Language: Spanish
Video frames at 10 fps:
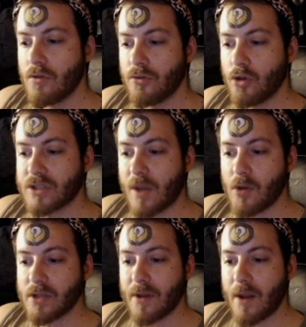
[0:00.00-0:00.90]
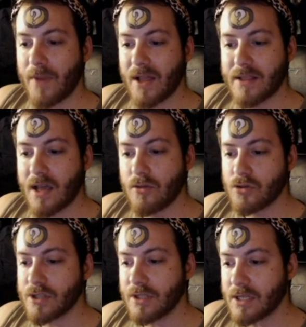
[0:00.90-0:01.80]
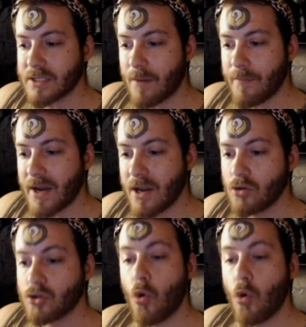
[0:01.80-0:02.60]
Dos camperos de vera plata, dos centinelas campaneros,